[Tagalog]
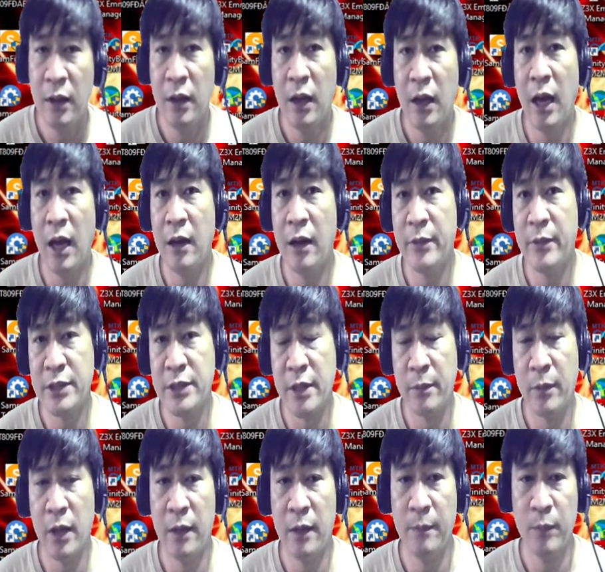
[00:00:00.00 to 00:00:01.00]
uh,
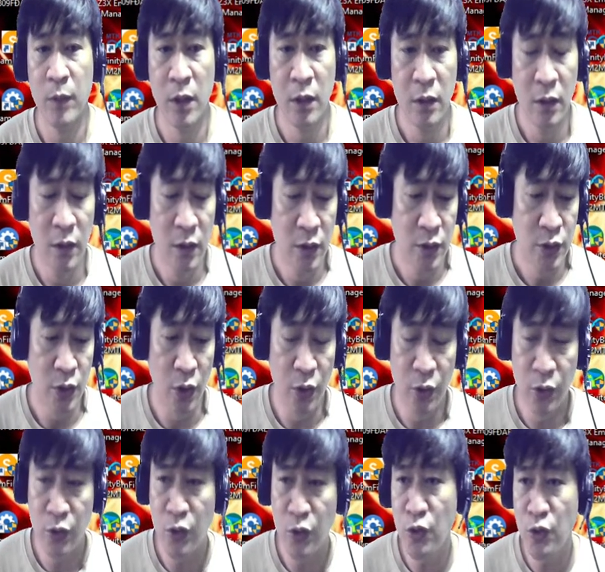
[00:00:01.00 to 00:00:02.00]
masama So,
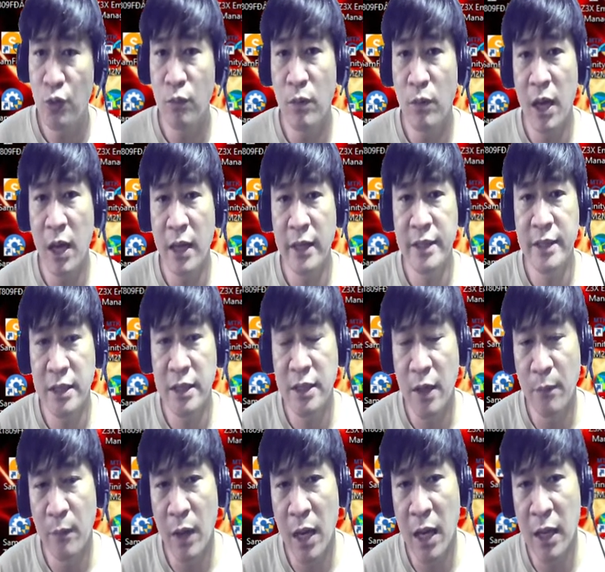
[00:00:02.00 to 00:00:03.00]
yun yung mga isa sa
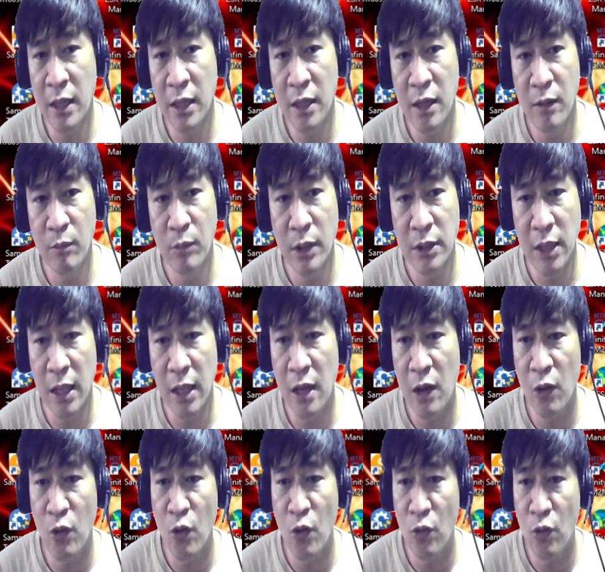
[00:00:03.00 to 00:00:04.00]
mga naging batayan
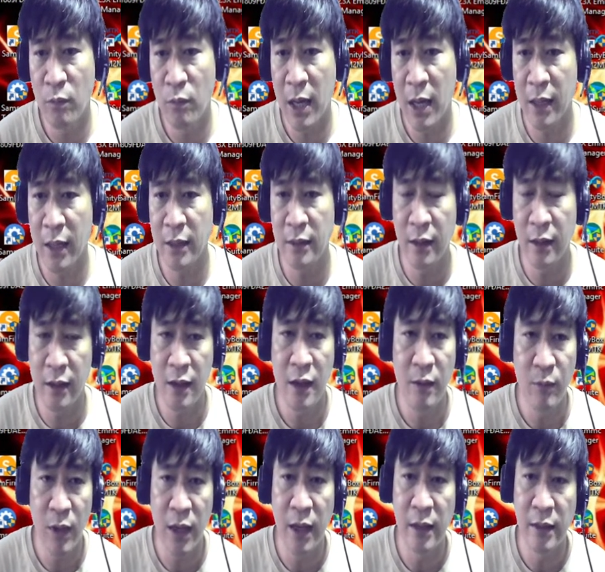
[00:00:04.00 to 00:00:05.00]
ko kung bakit naging
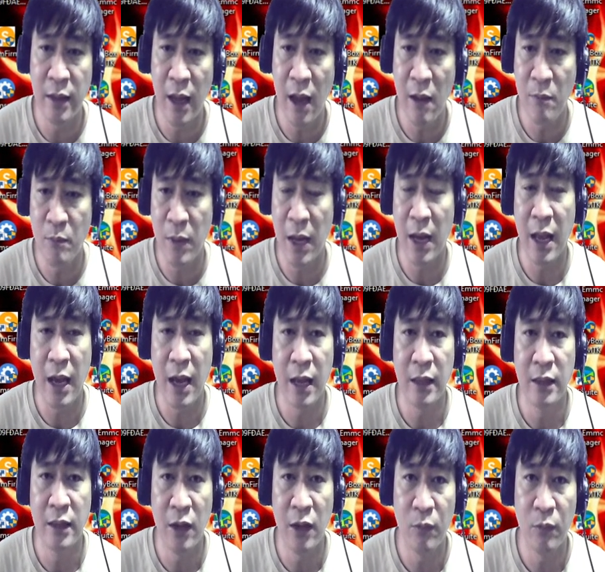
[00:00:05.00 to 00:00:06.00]
maganda ang palakad
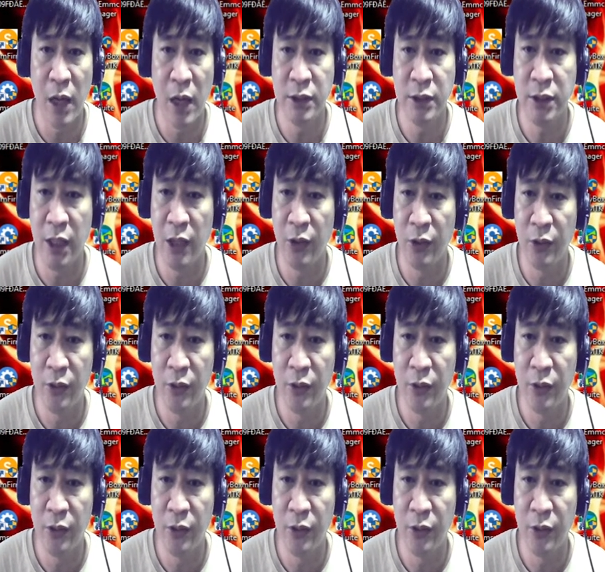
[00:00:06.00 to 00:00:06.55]
ng martial law